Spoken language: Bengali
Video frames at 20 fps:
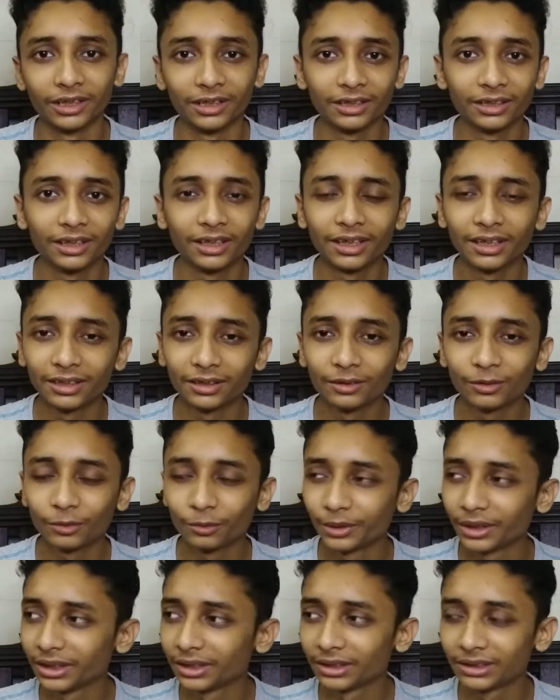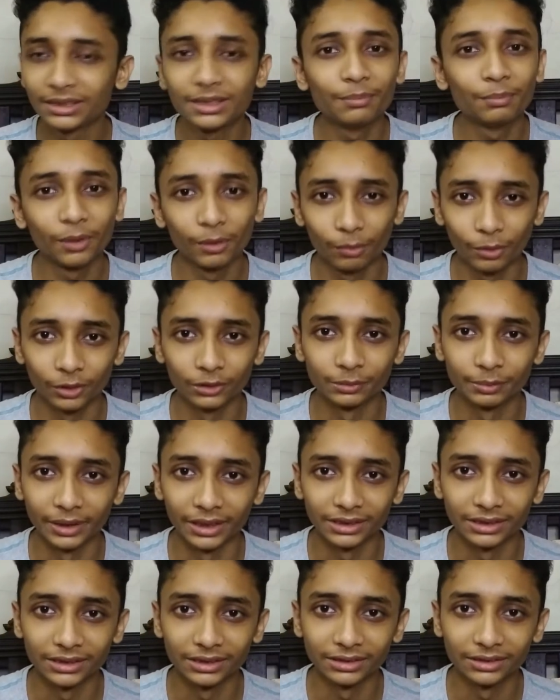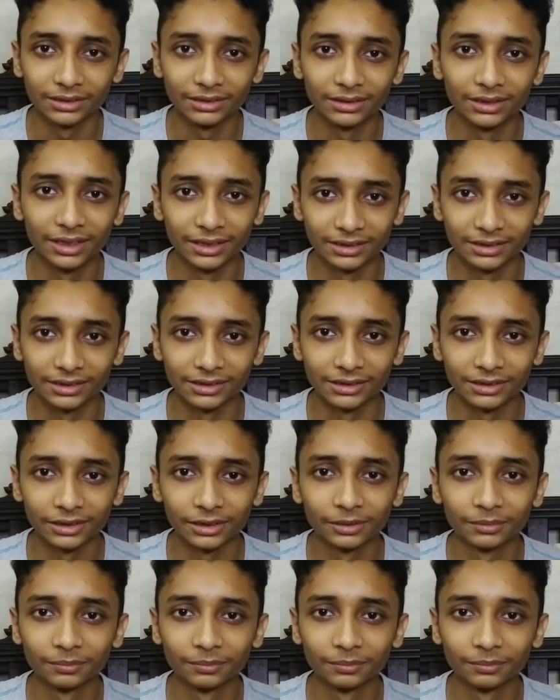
পারেন খুবই সিম্পল বক্স প্যাকেজিং দ্যাটস ইট